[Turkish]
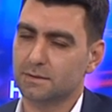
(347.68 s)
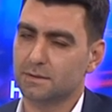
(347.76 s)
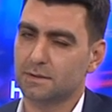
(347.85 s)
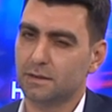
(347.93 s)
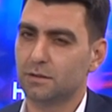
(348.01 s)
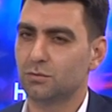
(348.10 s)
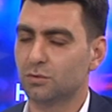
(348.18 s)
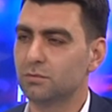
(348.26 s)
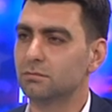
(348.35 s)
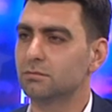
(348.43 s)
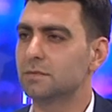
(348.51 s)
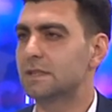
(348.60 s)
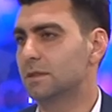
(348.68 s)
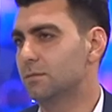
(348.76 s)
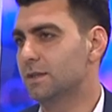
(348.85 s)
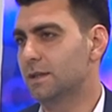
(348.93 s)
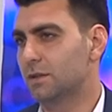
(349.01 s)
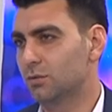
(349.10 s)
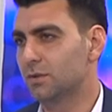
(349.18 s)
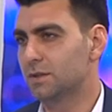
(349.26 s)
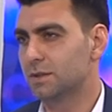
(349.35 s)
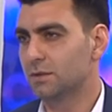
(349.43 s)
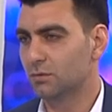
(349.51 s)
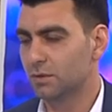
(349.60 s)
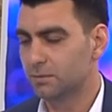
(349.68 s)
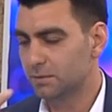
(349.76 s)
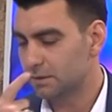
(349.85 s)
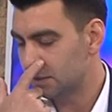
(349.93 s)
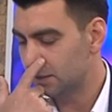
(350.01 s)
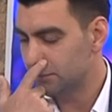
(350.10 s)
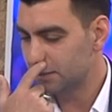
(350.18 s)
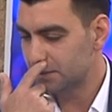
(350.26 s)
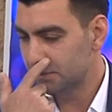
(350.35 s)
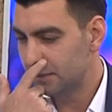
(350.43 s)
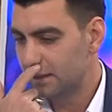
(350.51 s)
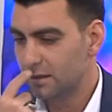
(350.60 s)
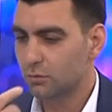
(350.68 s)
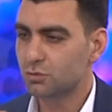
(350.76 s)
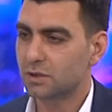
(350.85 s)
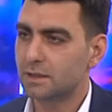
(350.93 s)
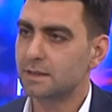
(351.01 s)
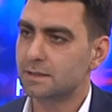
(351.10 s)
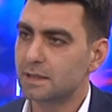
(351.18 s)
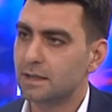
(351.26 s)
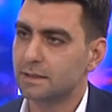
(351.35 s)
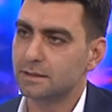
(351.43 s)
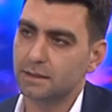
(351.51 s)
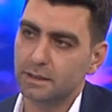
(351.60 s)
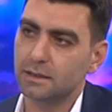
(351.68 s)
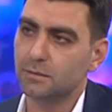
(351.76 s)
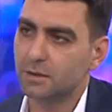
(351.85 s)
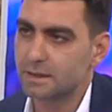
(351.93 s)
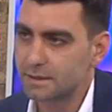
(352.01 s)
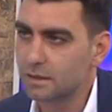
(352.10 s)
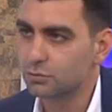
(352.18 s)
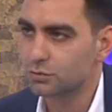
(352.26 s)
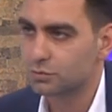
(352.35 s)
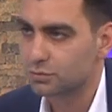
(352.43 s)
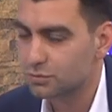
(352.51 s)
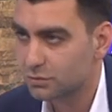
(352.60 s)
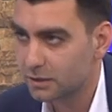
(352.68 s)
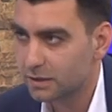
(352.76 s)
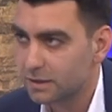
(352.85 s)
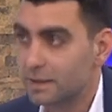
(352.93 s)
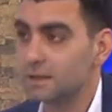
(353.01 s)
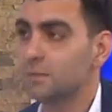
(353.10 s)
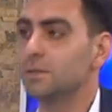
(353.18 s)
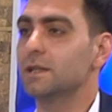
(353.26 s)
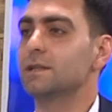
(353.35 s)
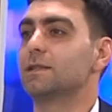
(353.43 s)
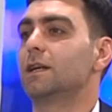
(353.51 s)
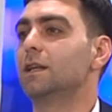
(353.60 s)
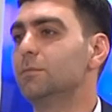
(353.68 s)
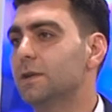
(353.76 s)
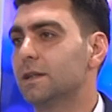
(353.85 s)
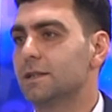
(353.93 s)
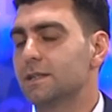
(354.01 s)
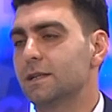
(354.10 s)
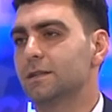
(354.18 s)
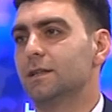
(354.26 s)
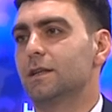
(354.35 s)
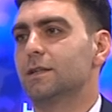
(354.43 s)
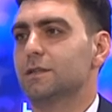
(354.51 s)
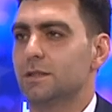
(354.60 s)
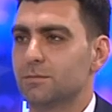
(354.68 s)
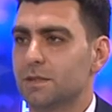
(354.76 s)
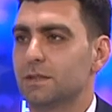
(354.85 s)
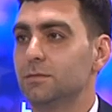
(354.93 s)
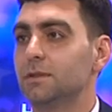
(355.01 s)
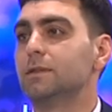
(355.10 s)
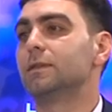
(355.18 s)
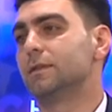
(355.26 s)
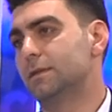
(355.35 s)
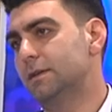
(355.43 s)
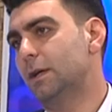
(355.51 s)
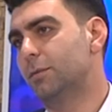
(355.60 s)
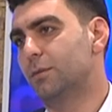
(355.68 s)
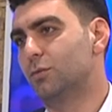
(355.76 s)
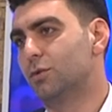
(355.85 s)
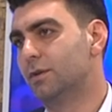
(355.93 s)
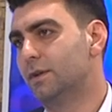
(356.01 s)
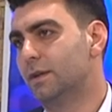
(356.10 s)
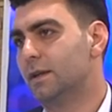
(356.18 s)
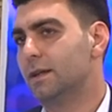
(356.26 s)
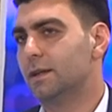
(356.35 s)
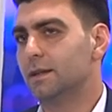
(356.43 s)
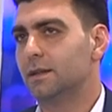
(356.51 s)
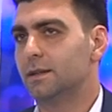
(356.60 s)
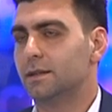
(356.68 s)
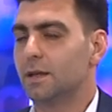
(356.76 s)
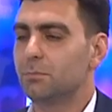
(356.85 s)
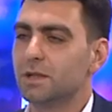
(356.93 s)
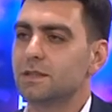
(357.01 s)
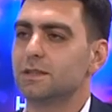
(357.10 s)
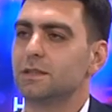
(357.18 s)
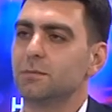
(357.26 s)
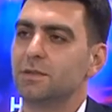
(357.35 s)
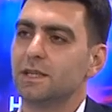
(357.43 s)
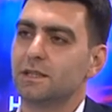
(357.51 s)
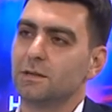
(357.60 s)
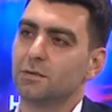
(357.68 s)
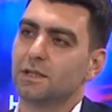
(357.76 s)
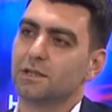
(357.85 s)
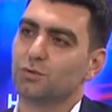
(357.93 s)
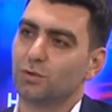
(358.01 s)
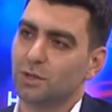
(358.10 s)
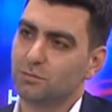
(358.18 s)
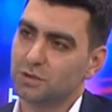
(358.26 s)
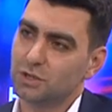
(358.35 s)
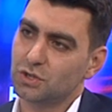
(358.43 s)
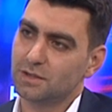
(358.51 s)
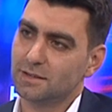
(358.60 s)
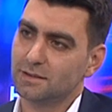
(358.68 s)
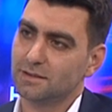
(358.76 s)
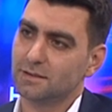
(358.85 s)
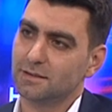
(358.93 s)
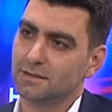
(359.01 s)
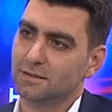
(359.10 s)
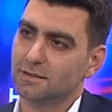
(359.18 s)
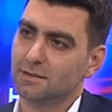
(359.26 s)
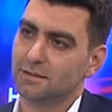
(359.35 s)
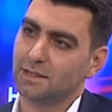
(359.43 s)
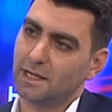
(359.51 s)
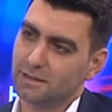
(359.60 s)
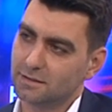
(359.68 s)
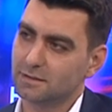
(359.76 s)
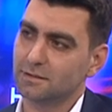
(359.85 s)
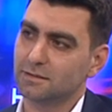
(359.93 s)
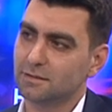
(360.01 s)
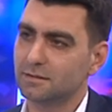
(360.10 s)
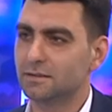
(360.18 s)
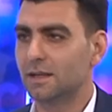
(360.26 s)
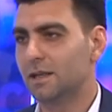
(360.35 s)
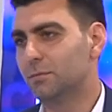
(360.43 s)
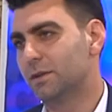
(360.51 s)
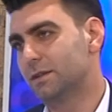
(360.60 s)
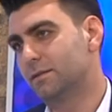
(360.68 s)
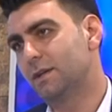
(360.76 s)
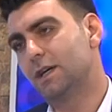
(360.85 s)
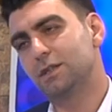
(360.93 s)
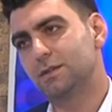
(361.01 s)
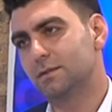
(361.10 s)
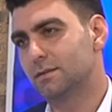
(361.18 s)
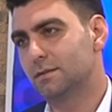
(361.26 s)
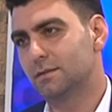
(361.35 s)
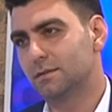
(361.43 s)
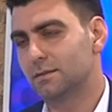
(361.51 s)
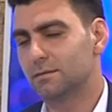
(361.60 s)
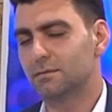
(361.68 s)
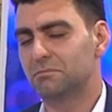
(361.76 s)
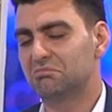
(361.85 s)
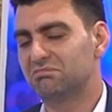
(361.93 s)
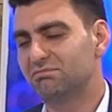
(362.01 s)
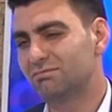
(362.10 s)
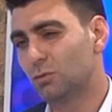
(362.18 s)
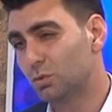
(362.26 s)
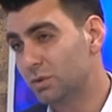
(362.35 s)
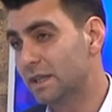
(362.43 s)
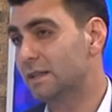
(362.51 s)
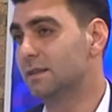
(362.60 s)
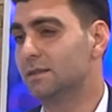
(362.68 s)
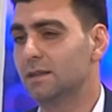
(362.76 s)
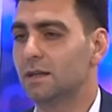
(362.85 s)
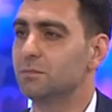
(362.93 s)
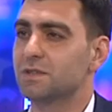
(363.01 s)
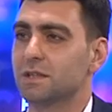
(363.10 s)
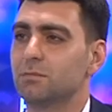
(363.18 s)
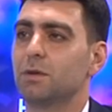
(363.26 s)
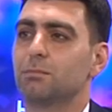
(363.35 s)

zannediyorum sığması gerekiyor içeri. Öyle bir şey var. O şartları sağladığında yetki belgesi alıyorsunuz. Yetki belgesi alamayanlar zaten araç alım satımı yapamıyor. yapamıyor. E, yapmak için de bir yetki belgesi olan bir kişinin e, yani elemanı veya e, onun yanında alım satım